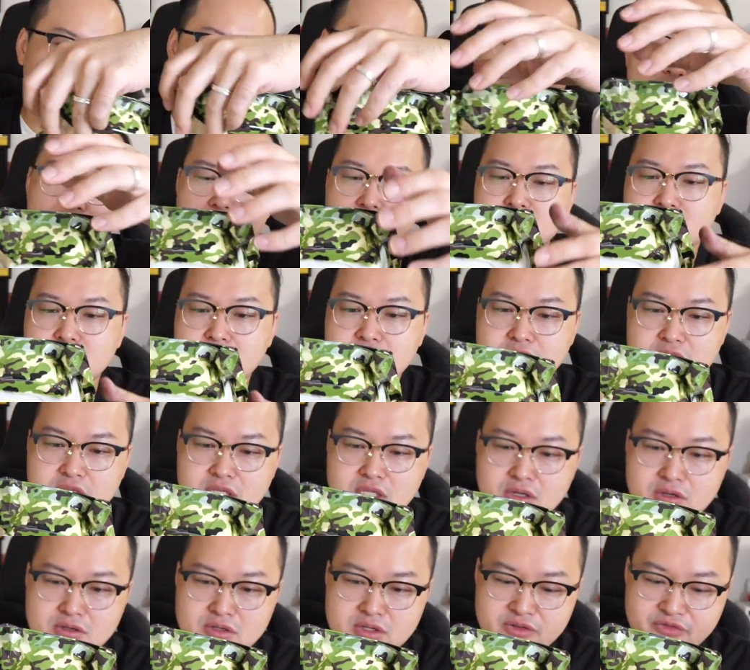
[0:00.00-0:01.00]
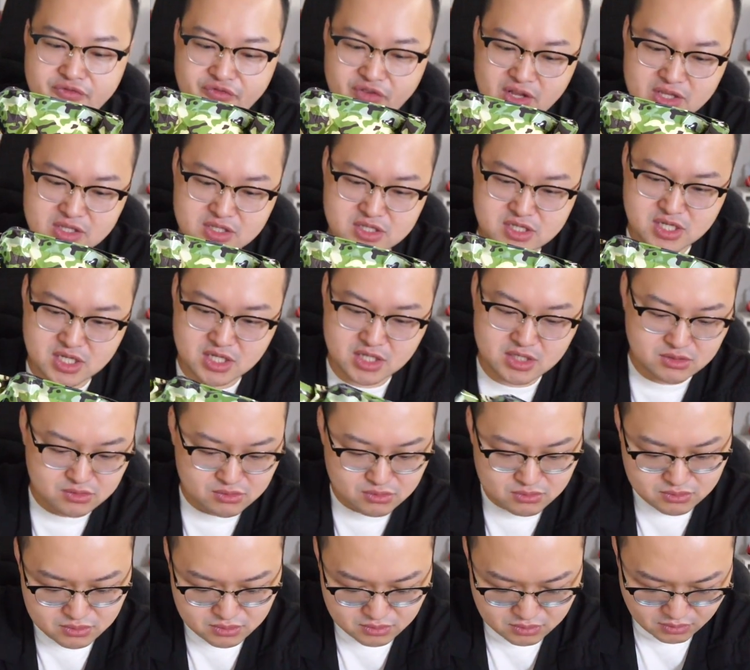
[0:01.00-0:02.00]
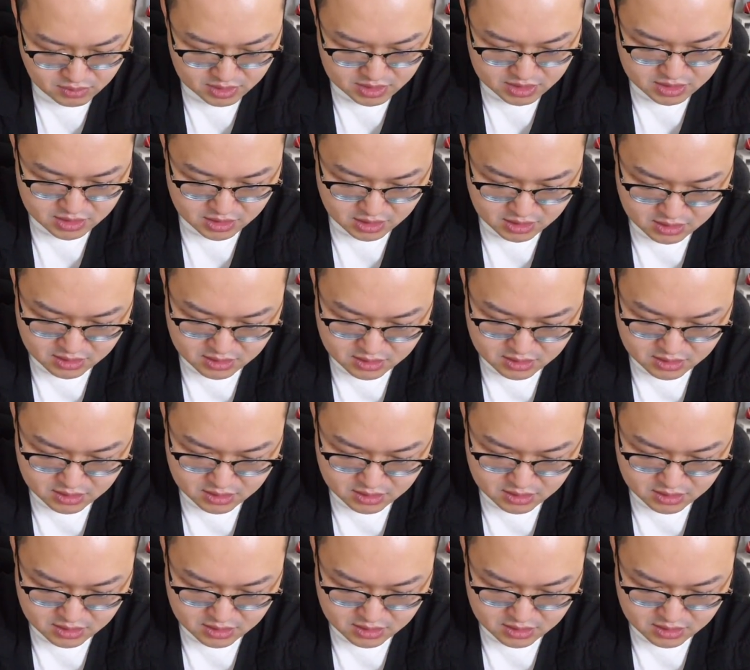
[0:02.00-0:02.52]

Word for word: 肉，鸡肉的番茄煮，哇塞。